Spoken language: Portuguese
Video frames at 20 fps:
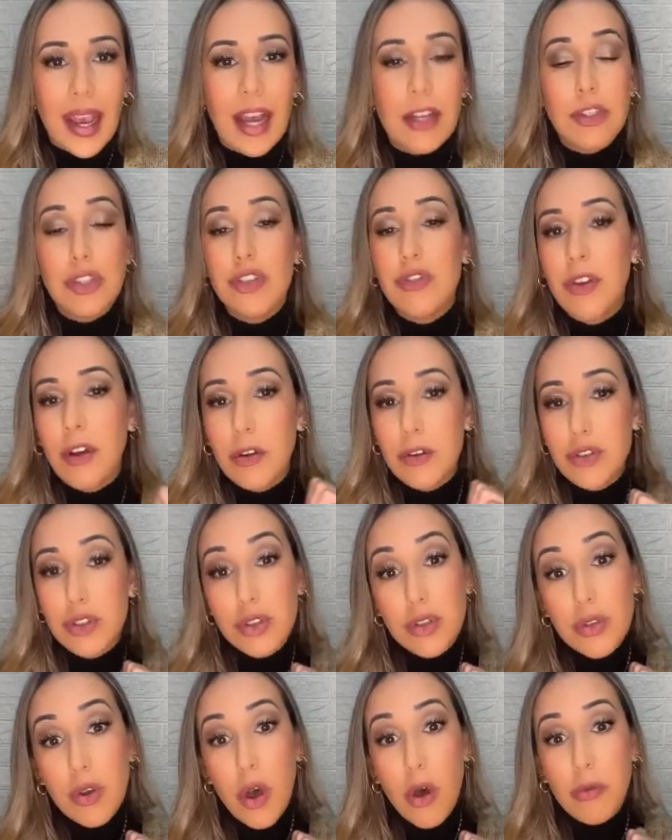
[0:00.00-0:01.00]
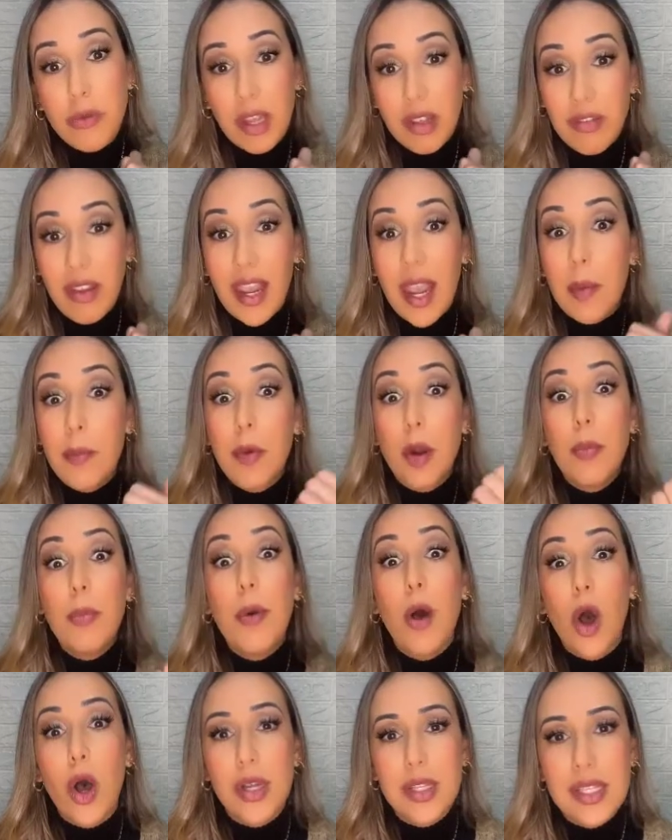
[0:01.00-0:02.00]
A gente falou disso ontem, vem a
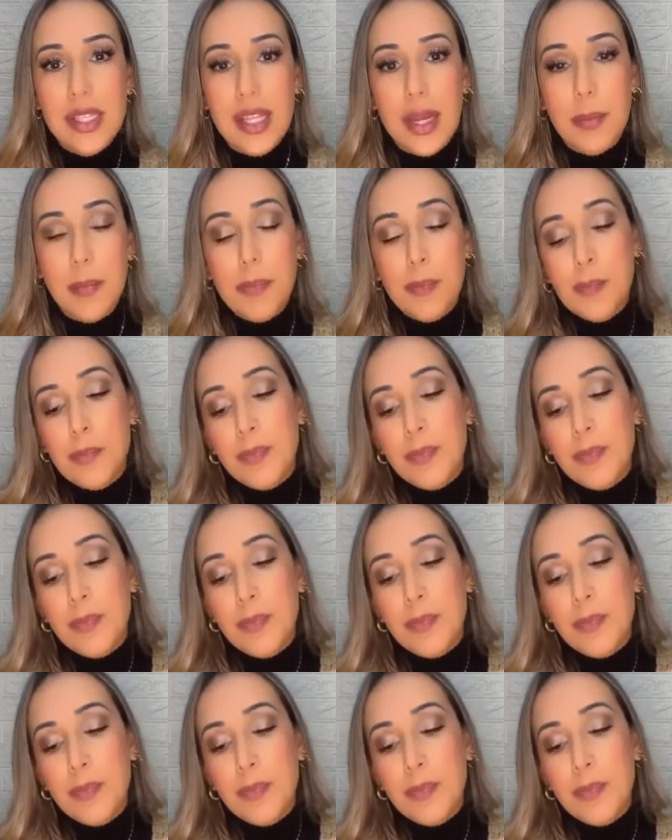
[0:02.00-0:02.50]
proposta.